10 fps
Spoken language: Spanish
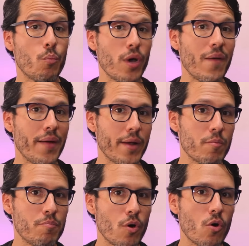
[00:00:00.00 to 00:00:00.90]
puede variar
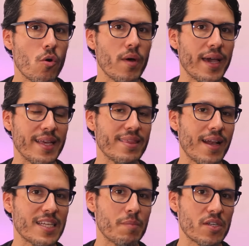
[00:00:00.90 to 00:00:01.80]
un poco
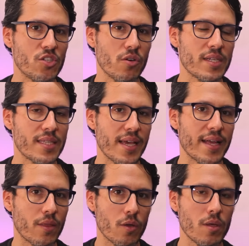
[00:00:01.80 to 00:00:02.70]
entre las versiones de
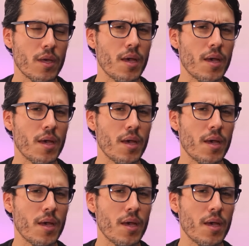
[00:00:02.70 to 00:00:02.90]
Android,